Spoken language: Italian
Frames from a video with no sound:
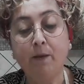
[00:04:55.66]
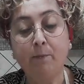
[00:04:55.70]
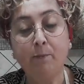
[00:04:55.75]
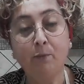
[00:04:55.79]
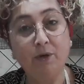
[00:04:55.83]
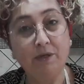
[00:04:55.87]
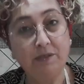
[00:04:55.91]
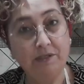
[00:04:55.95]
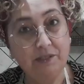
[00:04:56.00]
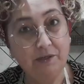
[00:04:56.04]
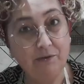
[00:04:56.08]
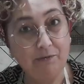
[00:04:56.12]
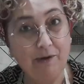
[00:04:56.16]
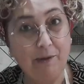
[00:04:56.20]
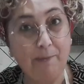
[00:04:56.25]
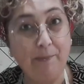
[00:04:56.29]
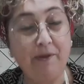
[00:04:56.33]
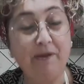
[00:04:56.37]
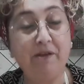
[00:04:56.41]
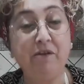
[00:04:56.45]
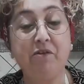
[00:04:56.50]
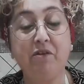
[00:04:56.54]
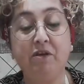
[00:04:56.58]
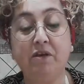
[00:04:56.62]
può essere un
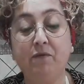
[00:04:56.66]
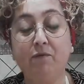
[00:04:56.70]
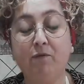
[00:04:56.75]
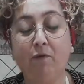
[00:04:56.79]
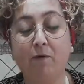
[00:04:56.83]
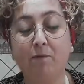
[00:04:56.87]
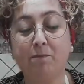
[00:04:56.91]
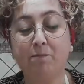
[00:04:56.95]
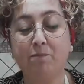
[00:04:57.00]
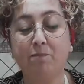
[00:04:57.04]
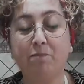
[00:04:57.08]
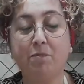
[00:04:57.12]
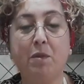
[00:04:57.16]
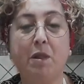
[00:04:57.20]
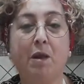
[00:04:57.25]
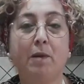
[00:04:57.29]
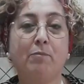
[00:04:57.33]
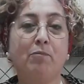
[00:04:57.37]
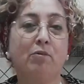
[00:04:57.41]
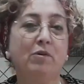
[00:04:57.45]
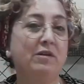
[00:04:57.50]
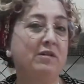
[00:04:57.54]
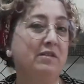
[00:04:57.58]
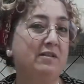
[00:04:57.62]
aperitivo,
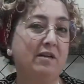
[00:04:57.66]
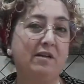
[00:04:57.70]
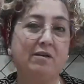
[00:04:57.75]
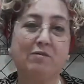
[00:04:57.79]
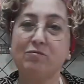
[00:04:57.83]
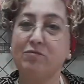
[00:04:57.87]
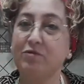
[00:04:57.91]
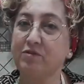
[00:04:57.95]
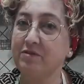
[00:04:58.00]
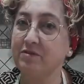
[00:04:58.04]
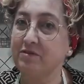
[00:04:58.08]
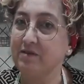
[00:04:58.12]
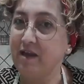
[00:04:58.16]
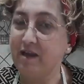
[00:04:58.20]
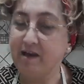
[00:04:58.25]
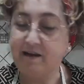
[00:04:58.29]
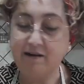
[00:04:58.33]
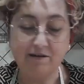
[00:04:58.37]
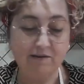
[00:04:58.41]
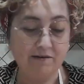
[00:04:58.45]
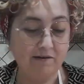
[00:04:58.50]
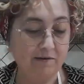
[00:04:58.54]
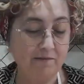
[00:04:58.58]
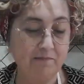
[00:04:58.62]
può essere uno
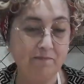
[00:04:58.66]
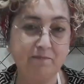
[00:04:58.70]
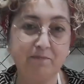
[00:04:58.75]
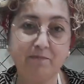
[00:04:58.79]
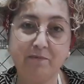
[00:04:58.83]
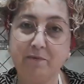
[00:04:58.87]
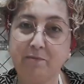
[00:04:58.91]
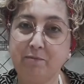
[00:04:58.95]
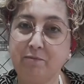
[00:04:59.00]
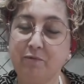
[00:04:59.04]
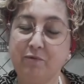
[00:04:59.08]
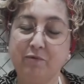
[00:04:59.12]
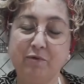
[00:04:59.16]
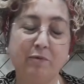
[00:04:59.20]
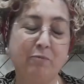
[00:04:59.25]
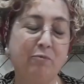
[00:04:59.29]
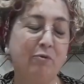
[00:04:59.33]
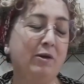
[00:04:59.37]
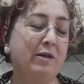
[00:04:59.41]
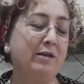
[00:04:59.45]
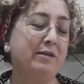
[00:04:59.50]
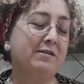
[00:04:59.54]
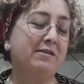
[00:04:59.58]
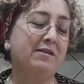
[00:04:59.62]
snack. Uno può
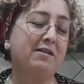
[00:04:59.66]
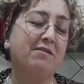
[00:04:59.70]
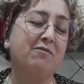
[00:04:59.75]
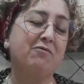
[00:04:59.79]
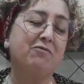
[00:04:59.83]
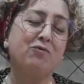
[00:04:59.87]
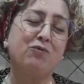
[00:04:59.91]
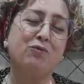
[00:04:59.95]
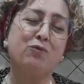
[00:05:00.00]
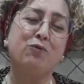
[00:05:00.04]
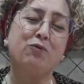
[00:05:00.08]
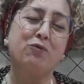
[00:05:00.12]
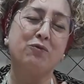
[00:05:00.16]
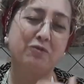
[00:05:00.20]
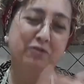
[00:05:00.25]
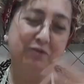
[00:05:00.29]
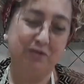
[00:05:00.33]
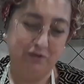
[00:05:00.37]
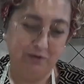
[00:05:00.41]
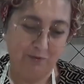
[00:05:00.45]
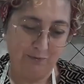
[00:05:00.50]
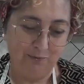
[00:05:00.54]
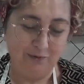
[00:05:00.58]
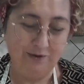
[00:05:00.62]
essere
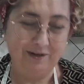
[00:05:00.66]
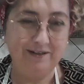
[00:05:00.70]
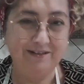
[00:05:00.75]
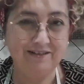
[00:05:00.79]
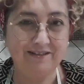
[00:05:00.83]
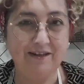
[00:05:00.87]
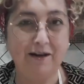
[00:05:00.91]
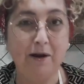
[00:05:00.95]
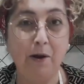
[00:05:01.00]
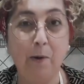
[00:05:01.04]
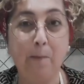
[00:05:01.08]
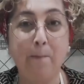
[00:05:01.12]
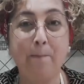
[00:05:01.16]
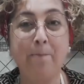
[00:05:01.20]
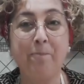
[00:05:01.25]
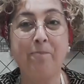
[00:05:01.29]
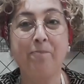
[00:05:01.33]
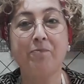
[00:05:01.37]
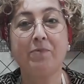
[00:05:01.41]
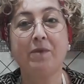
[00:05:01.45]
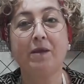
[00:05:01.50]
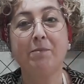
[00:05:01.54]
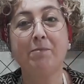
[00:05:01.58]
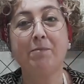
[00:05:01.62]
tutto, può essere.
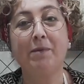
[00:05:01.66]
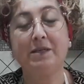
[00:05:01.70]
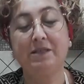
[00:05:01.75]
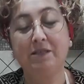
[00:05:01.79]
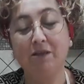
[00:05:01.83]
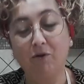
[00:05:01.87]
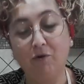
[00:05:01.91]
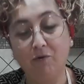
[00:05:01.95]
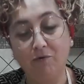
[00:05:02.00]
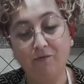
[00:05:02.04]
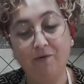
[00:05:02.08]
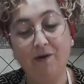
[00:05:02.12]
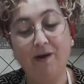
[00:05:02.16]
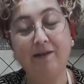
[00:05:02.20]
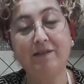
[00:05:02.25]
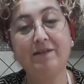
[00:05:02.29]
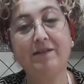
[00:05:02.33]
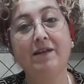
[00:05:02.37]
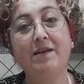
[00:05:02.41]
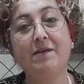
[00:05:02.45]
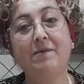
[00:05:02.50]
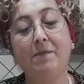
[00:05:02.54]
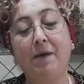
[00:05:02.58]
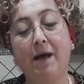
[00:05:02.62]
Ma se lo
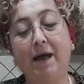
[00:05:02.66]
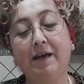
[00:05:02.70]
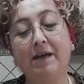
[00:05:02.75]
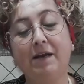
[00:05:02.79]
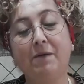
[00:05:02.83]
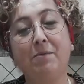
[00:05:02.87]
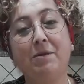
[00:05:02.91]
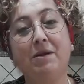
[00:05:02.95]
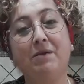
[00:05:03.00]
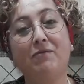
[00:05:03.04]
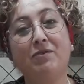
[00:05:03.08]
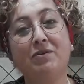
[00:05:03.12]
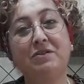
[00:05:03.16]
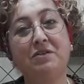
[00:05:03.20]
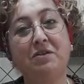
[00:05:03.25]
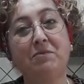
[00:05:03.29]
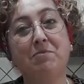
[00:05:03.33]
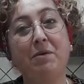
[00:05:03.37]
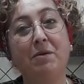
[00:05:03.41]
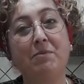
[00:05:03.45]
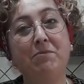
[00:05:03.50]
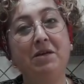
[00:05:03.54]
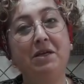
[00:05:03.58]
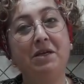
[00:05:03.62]
fate anche per i vostri
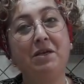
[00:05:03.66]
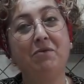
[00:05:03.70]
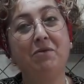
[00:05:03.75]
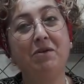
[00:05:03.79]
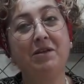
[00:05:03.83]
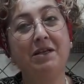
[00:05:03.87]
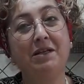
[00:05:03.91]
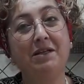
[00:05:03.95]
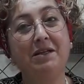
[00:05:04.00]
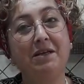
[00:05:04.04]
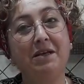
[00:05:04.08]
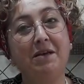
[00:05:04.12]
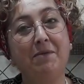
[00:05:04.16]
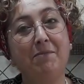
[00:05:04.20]
bambini, guardate